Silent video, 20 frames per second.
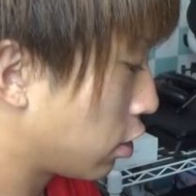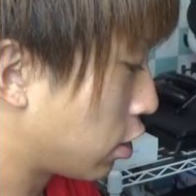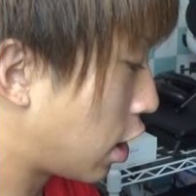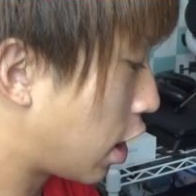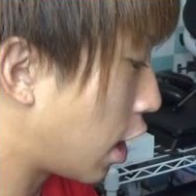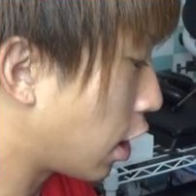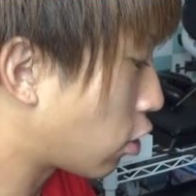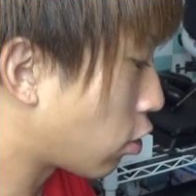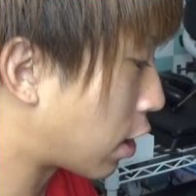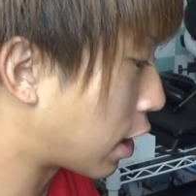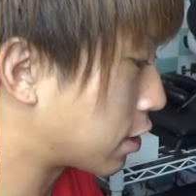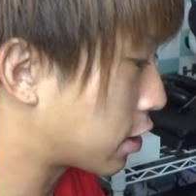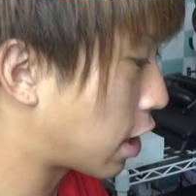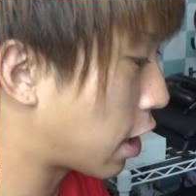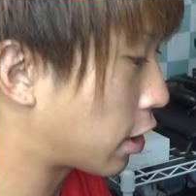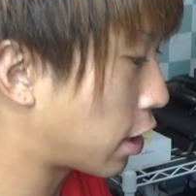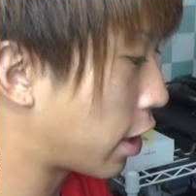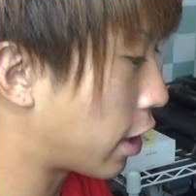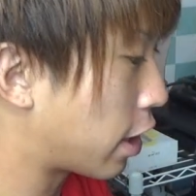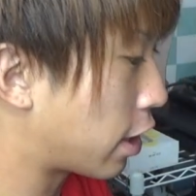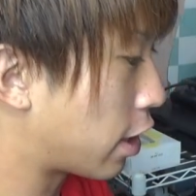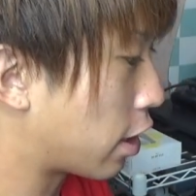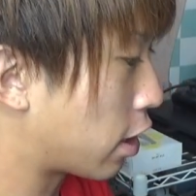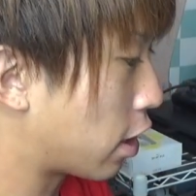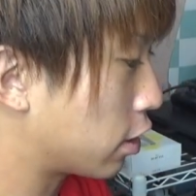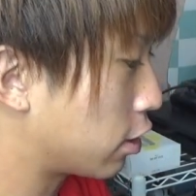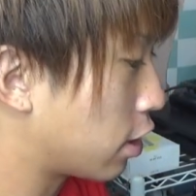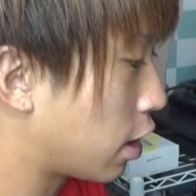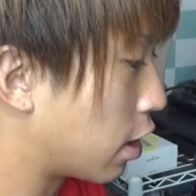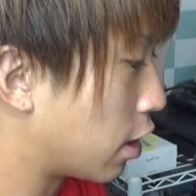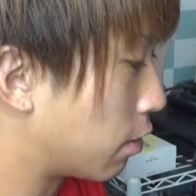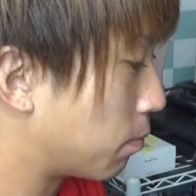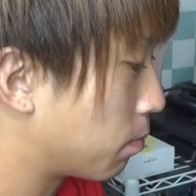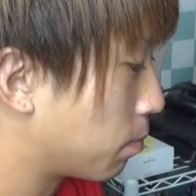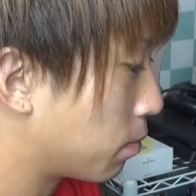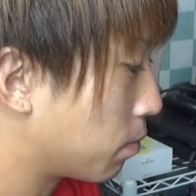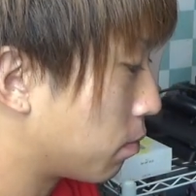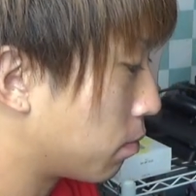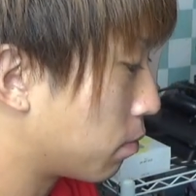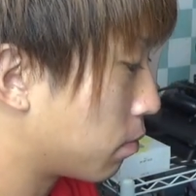手とかつけていかなあかんな
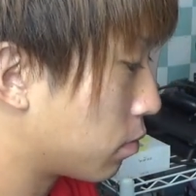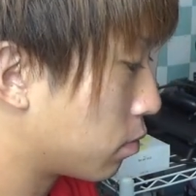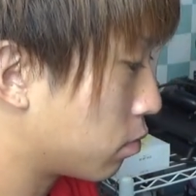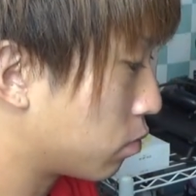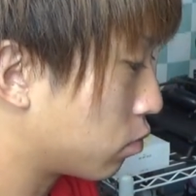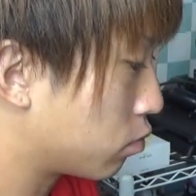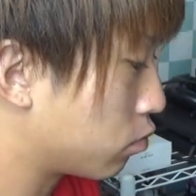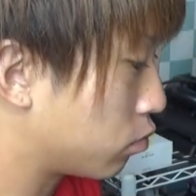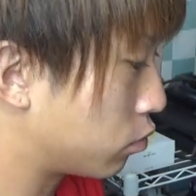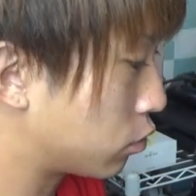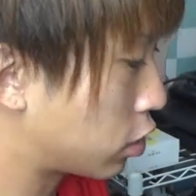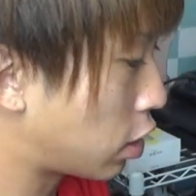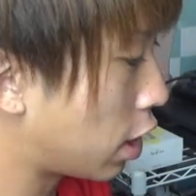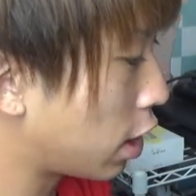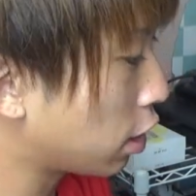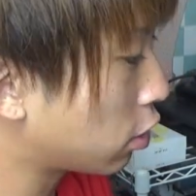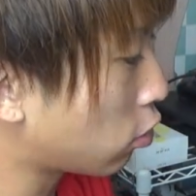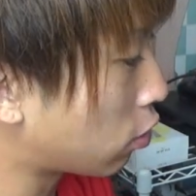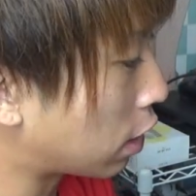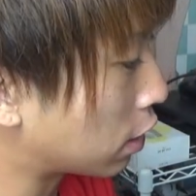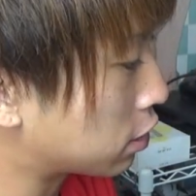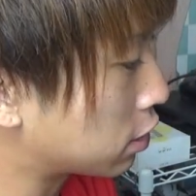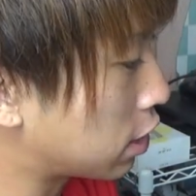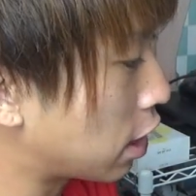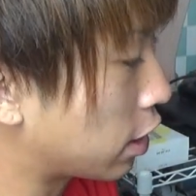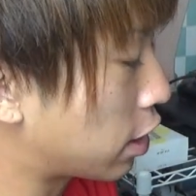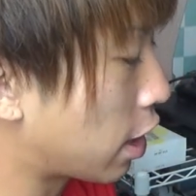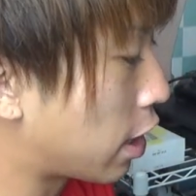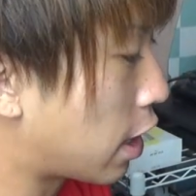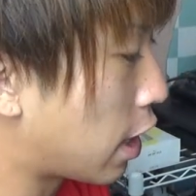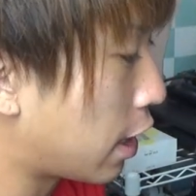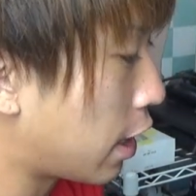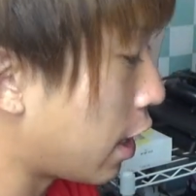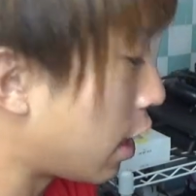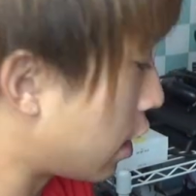うん手とかつけてか